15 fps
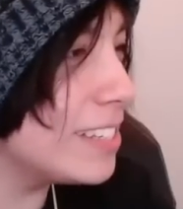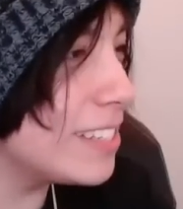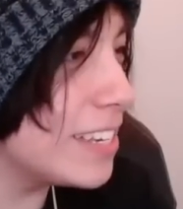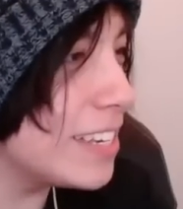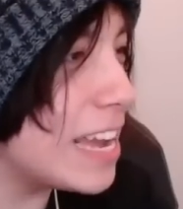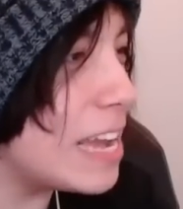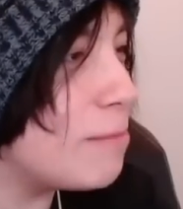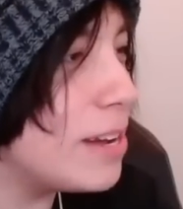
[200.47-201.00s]

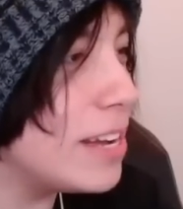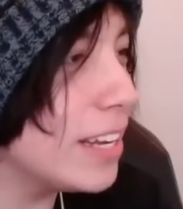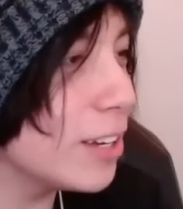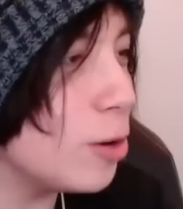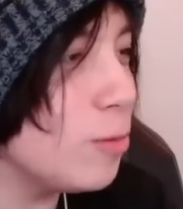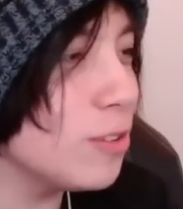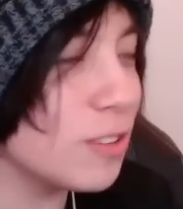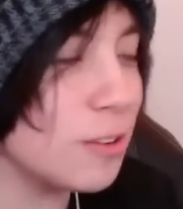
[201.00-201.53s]
se llama,
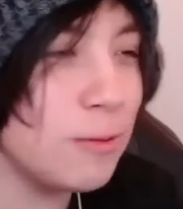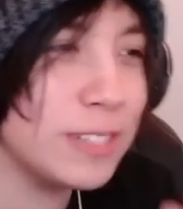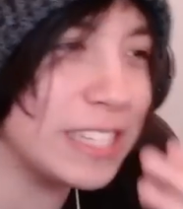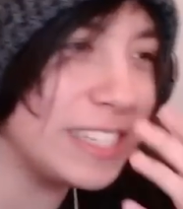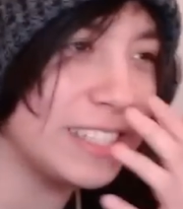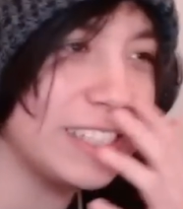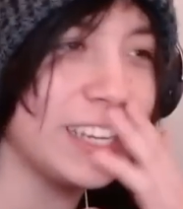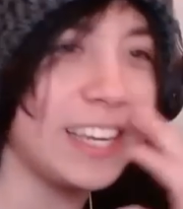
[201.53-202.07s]
¿cómo, ¿cómo
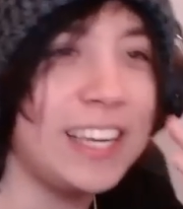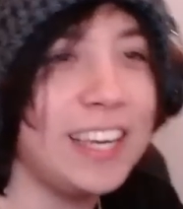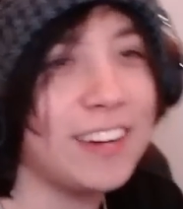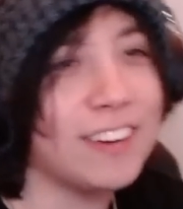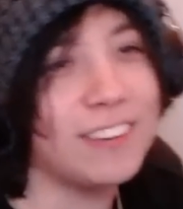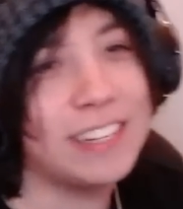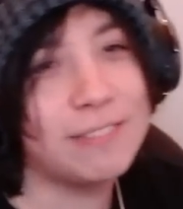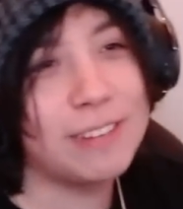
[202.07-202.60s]
se dice?
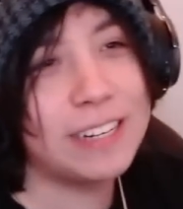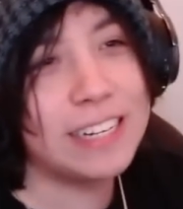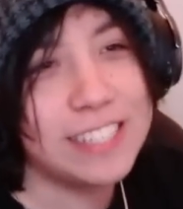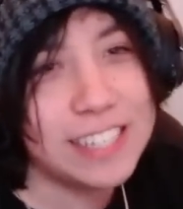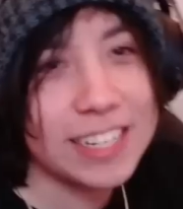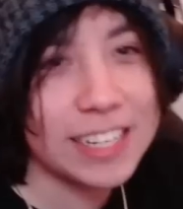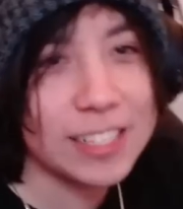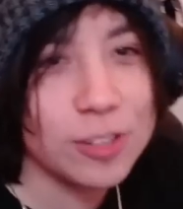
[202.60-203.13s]
Híjoles, van a
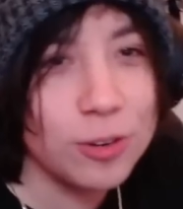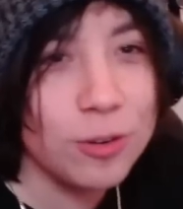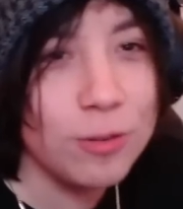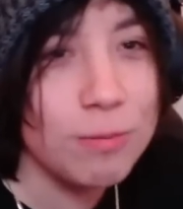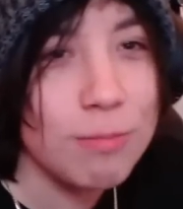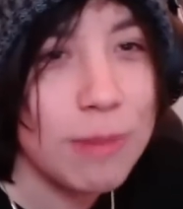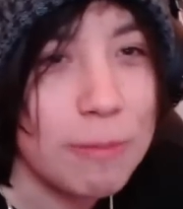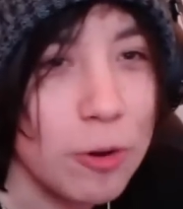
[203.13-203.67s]
decir que soy
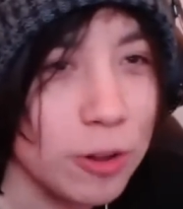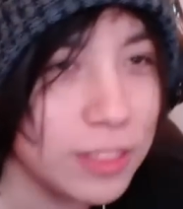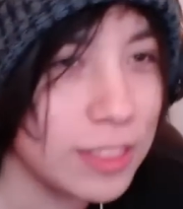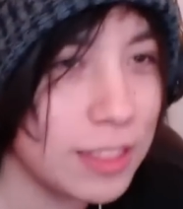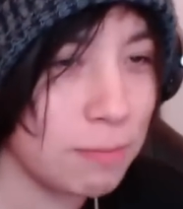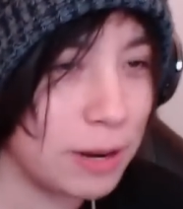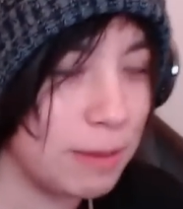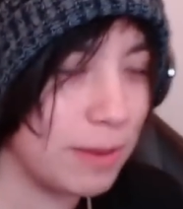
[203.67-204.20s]
un mamón
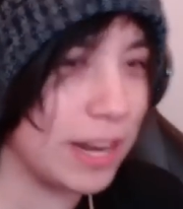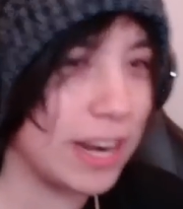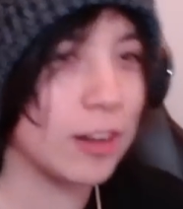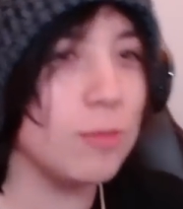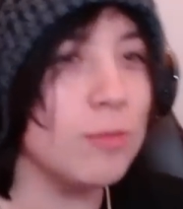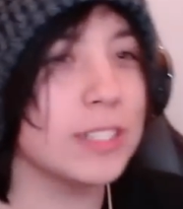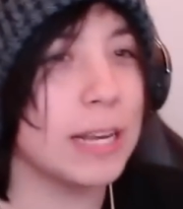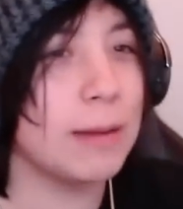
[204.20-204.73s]
de primera.
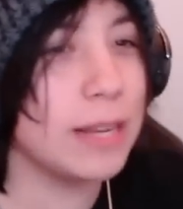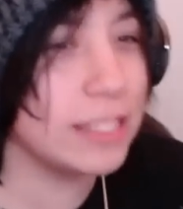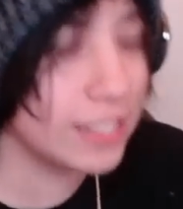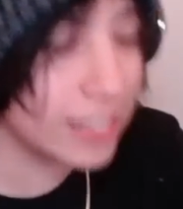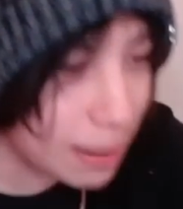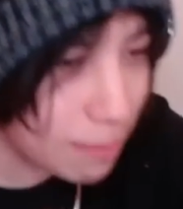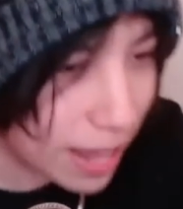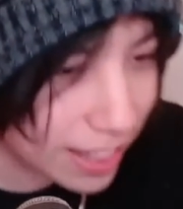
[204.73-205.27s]
¿Cómo se llama
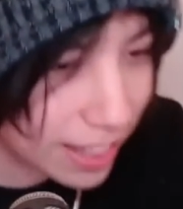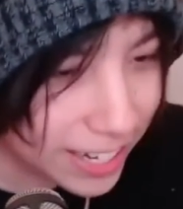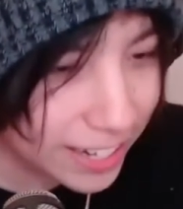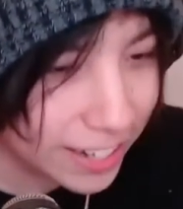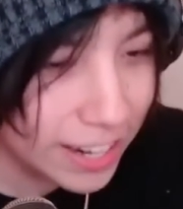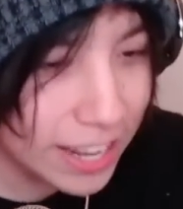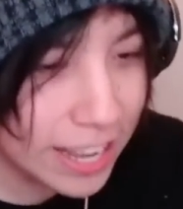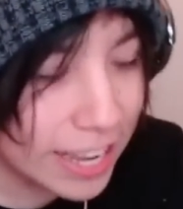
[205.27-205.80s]
esta
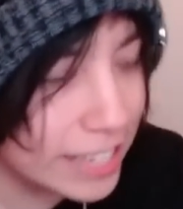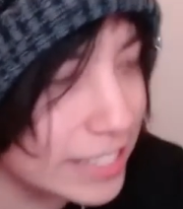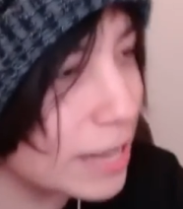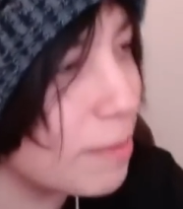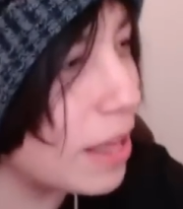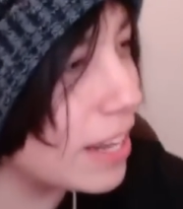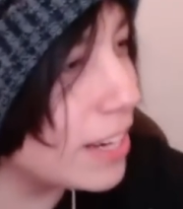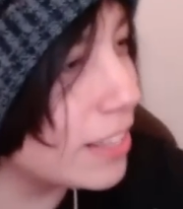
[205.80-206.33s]
madre?
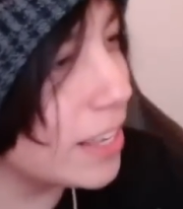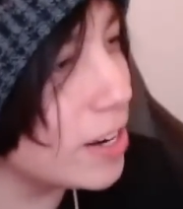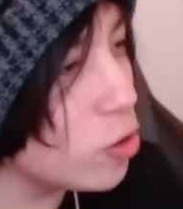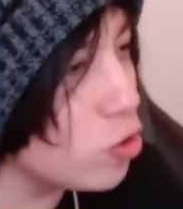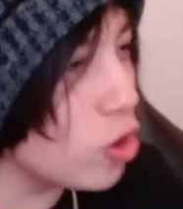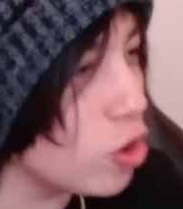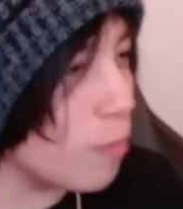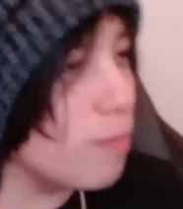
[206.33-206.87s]
Esta madre tiene
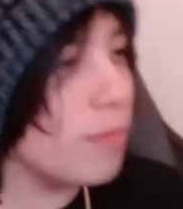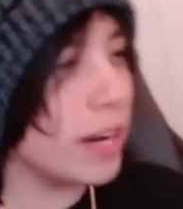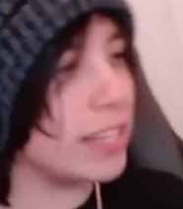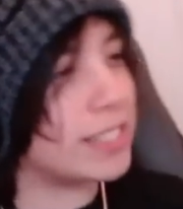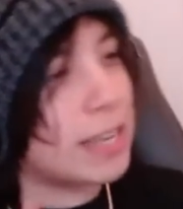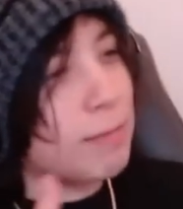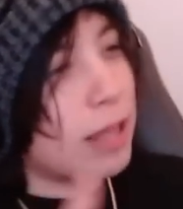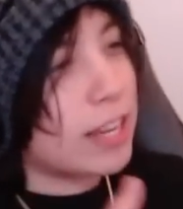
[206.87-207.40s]
un nombre,
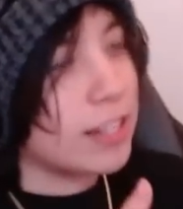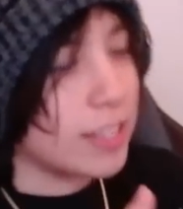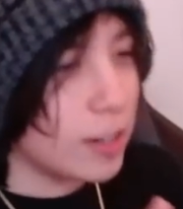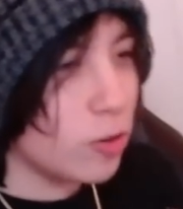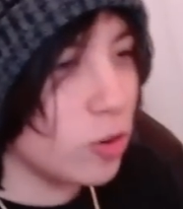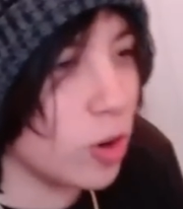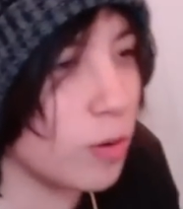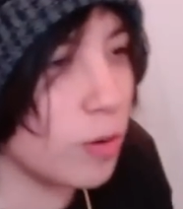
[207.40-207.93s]
esta madre
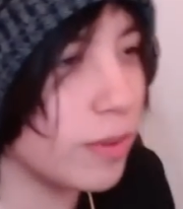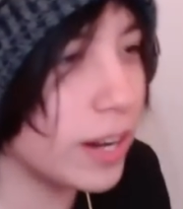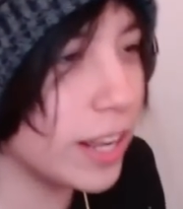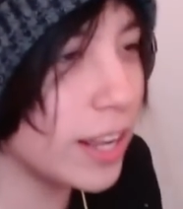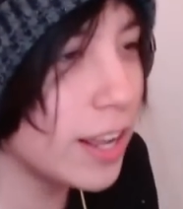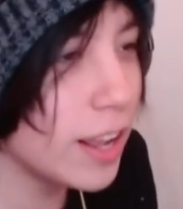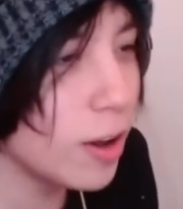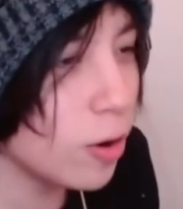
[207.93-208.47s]
tiene un
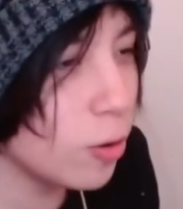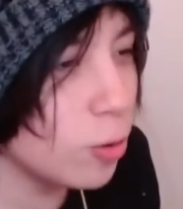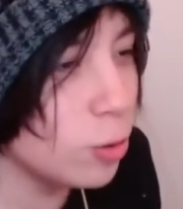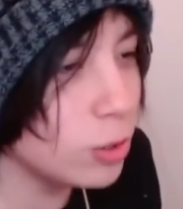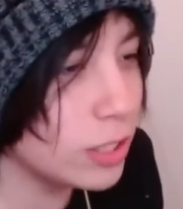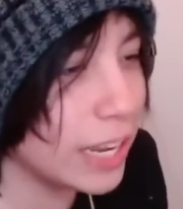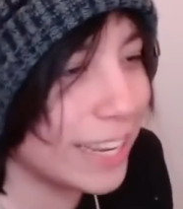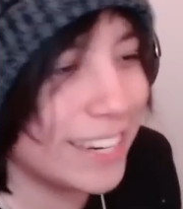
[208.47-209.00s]
nombre.
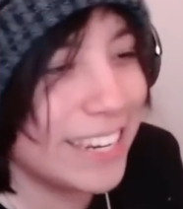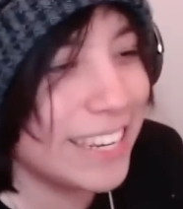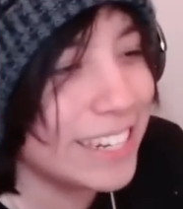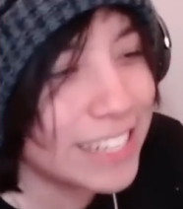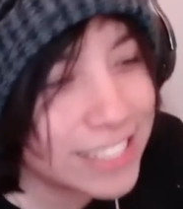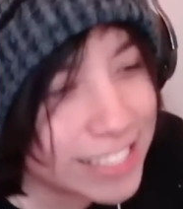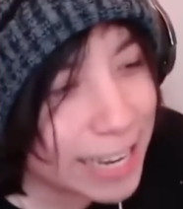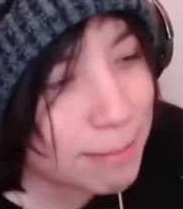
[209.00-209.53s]
Un, en
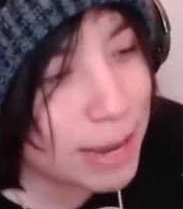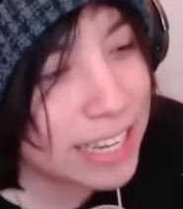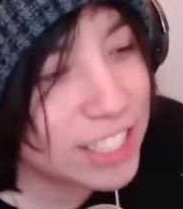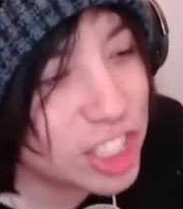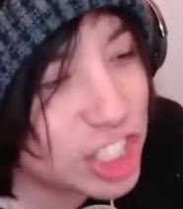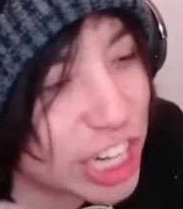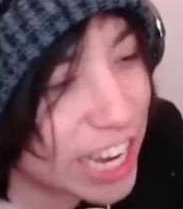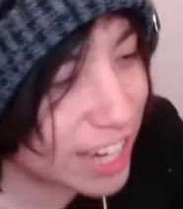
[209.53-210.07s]
inglés se llama
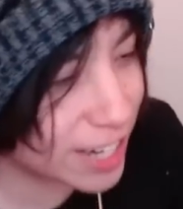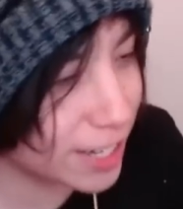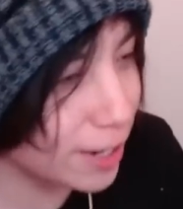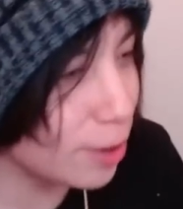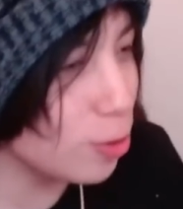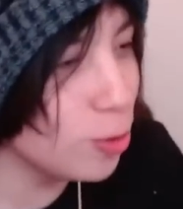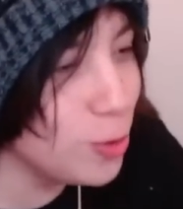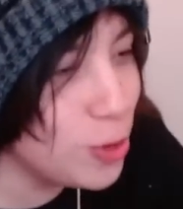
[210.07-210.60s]
jar,
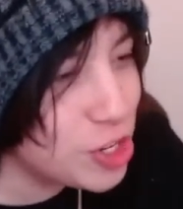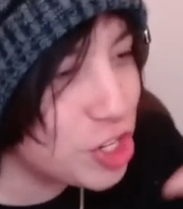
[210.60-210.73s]
un